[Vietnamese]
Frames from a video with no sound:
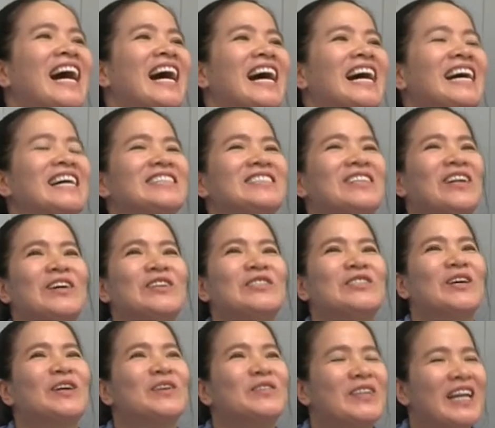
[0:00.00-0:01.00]
à, nói
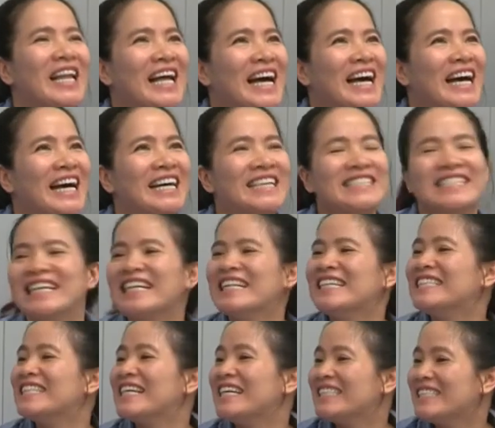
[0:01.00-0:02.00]
chung là rất là
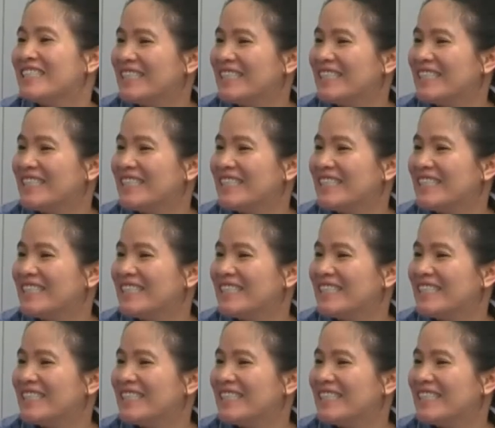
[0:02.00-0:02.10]
giận